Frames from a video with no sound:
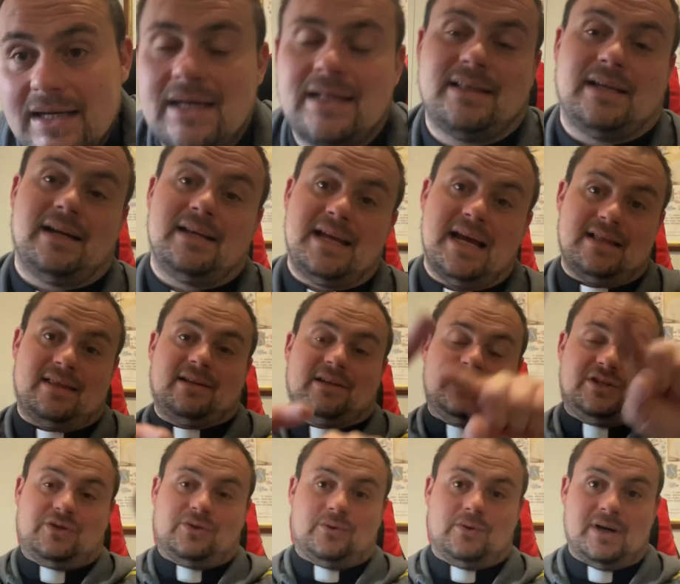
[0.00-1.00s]
e tra gli altri
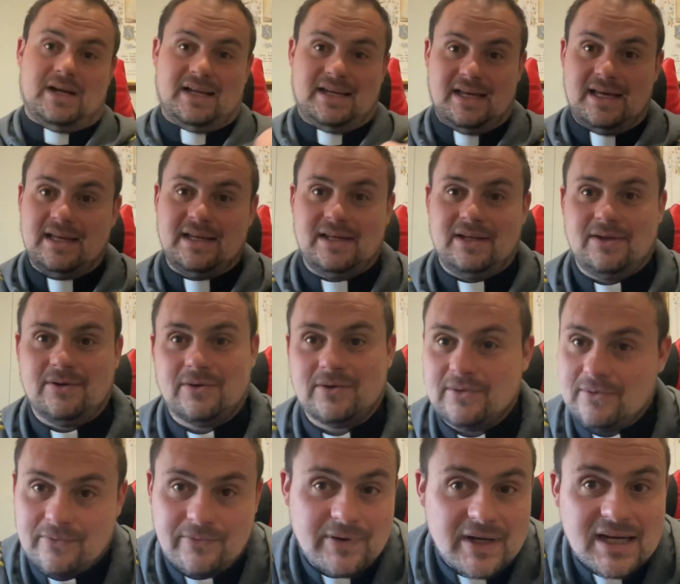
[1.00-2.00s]
ci sono anche io,
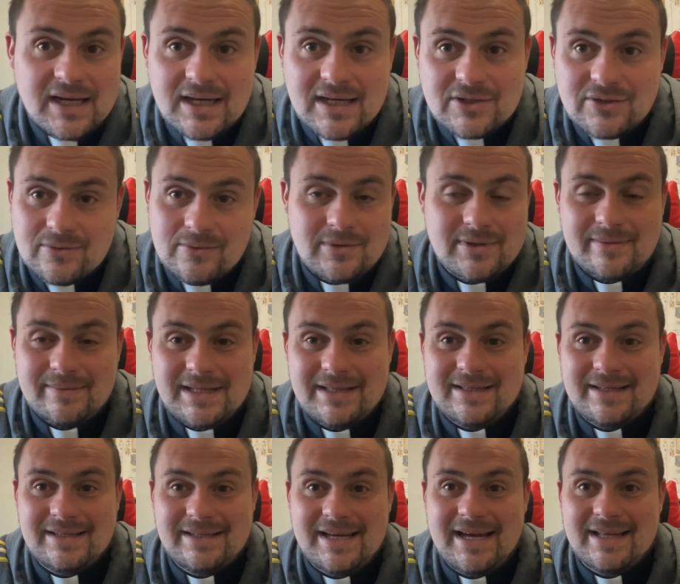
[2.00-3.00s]
non frega
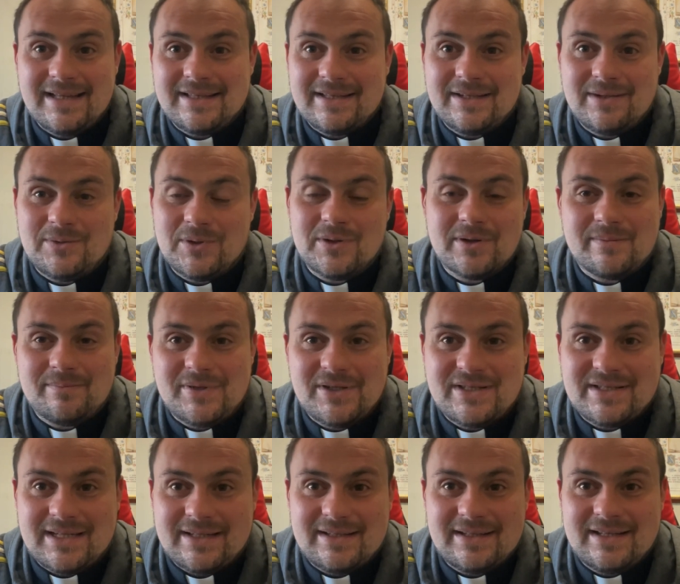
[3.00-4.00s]
assolutamente niente di quello che
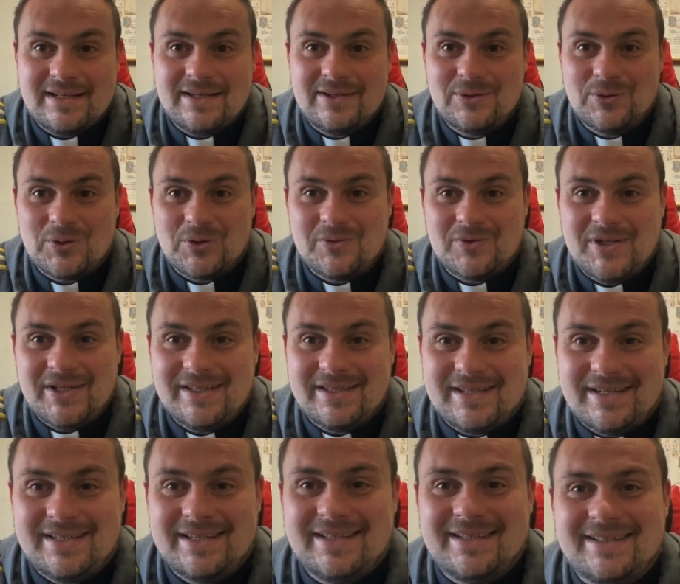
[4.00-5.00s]
pensate della loro
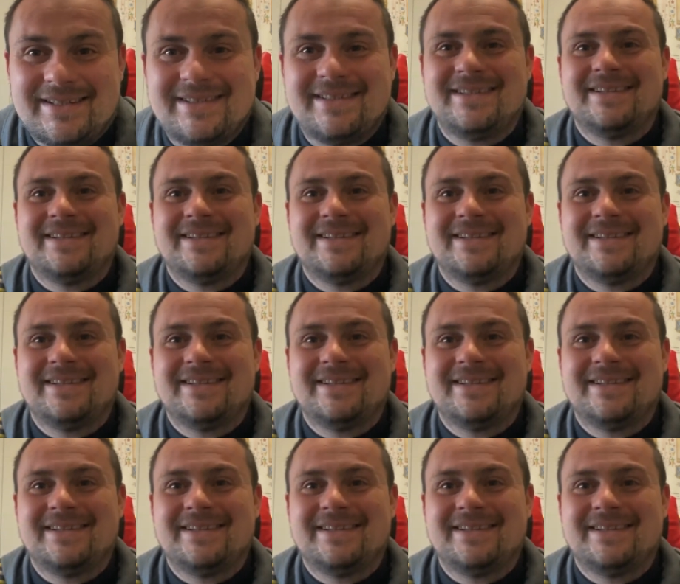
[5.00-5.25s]
vita.